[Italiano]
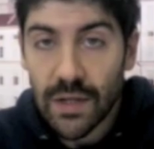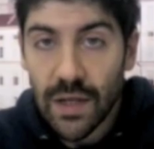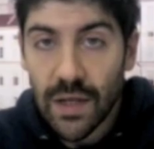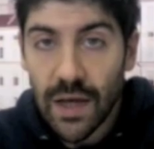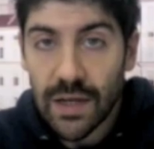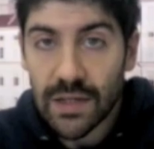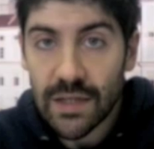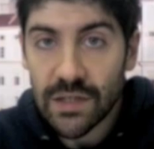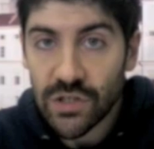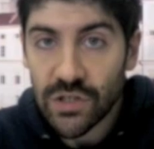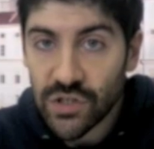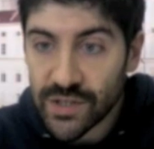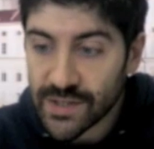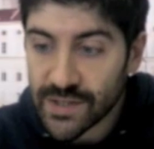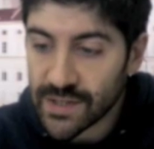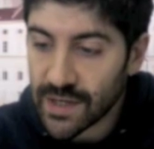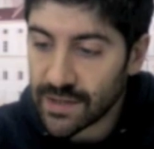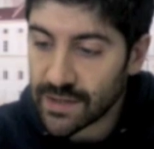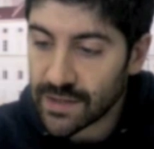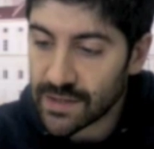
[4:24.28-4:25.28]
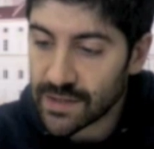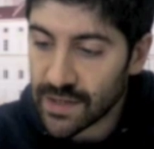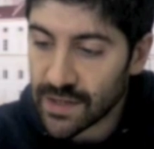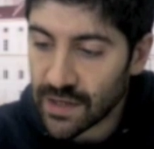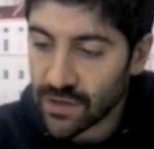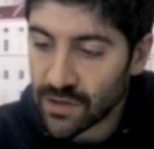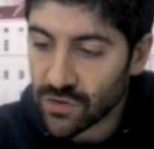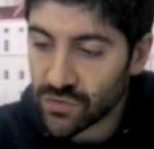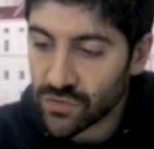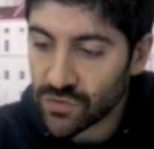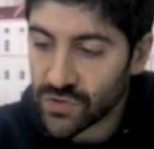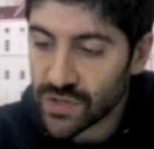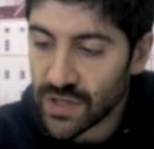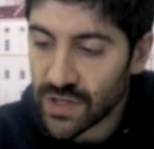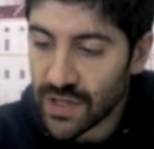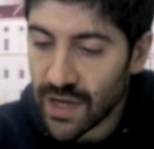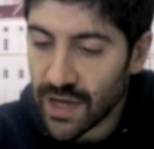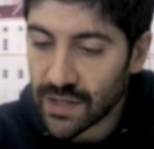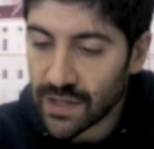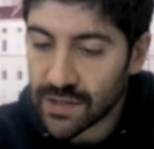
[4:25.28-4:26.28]
alle 17 sarà
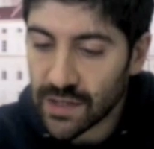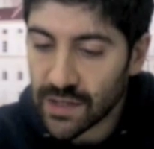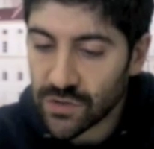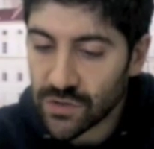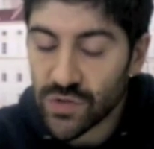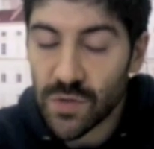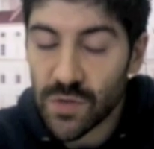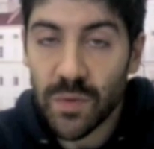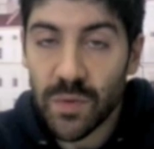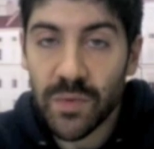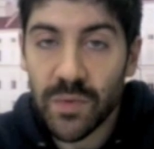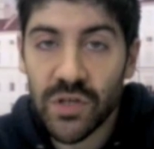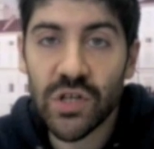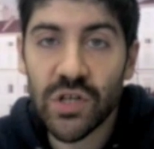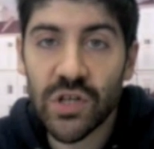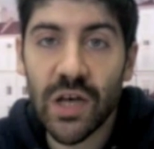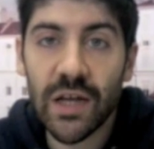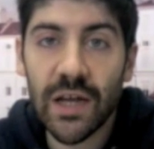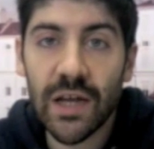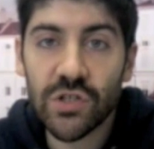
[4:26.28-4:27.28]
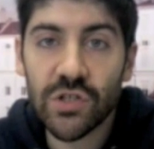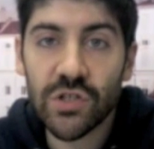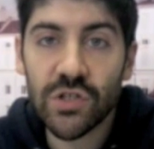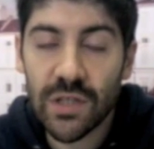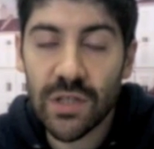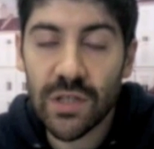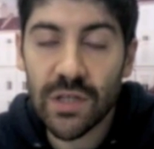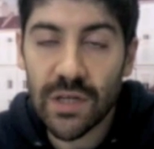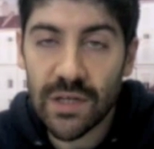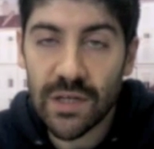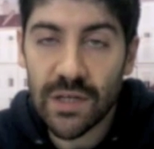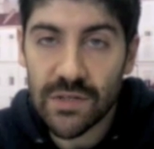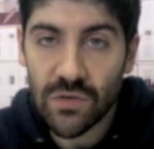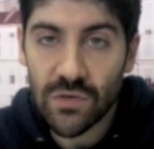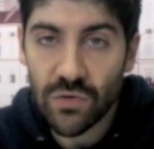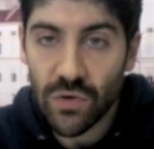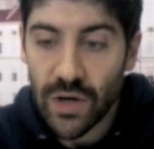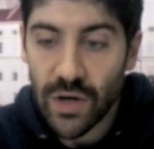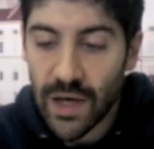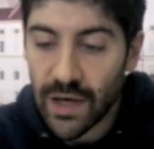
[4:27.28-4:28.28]
consegnata a Giuseppe Masciari la cittadinanza
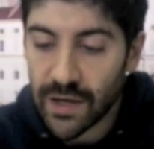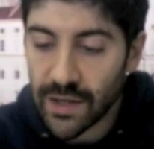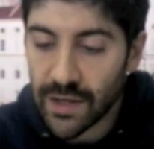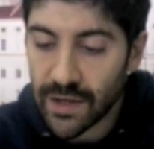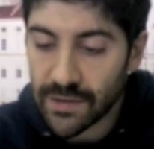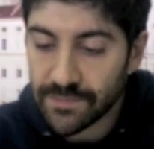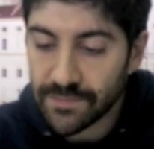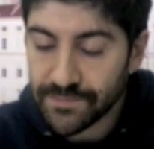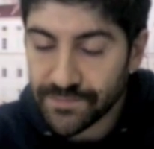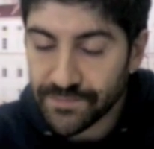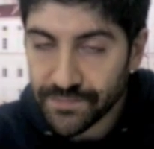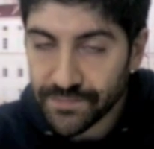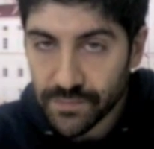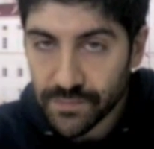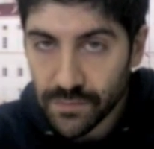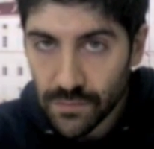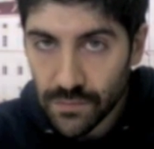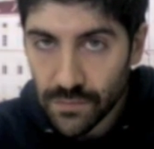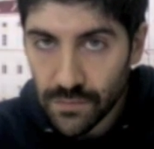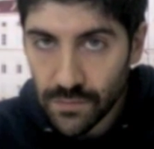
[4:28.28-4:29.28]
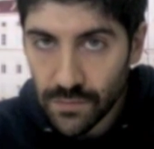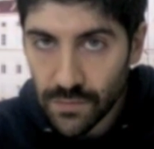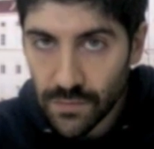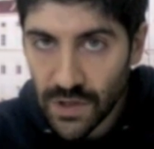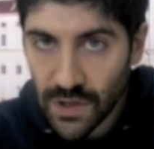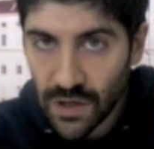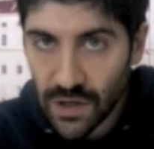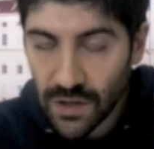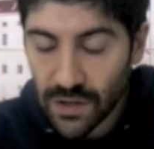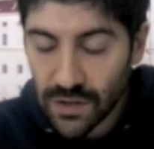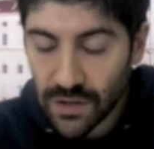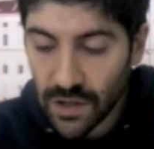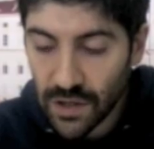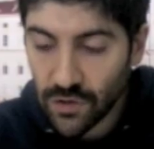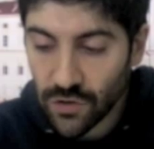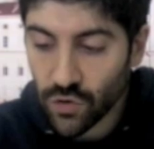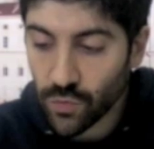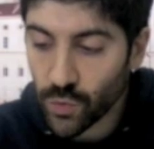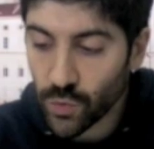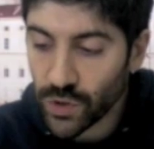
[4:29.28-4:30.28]
onoraria eh, del
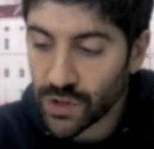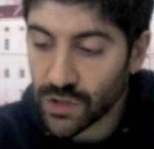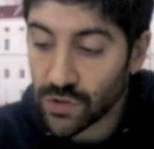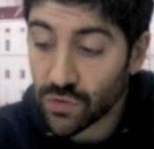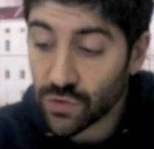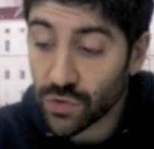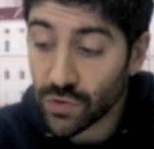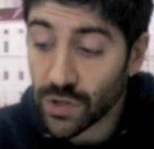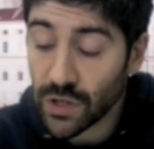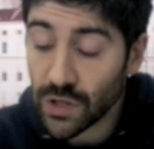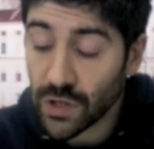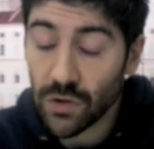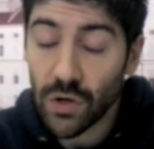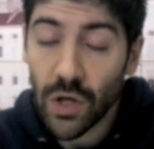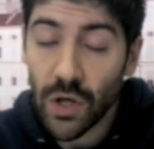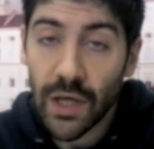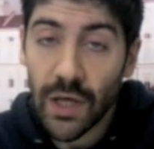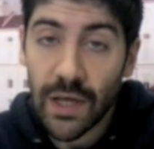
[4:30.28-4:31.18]
Comune di Torino.